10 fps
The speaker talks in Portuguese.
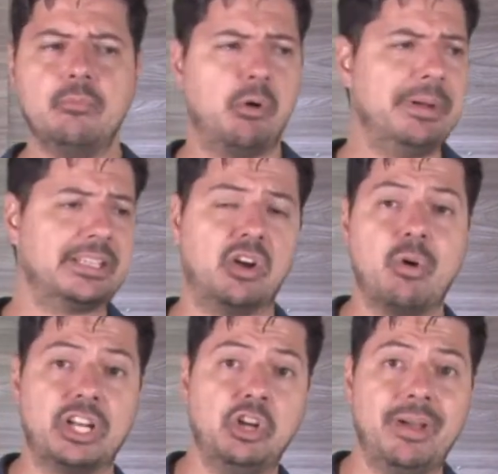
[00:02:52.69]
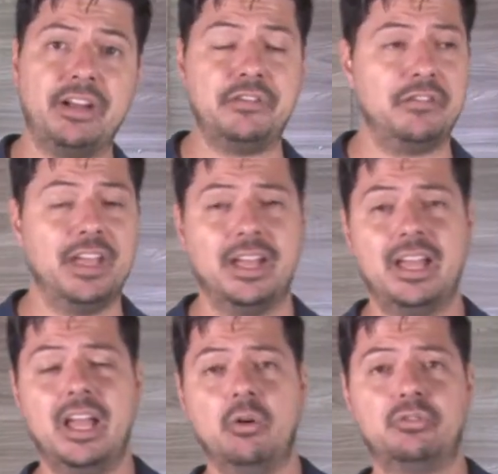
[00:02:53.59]
O momento agora não é de ver
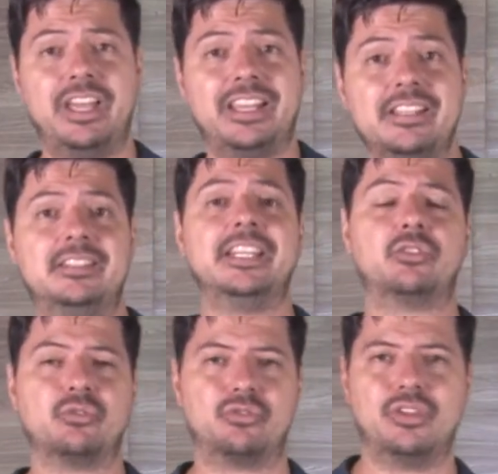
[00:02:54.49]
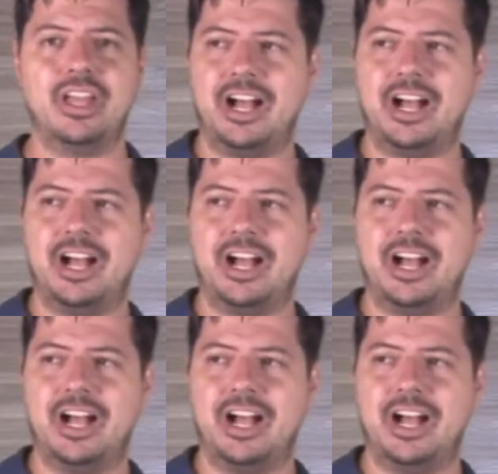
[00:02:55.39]
os requisitos,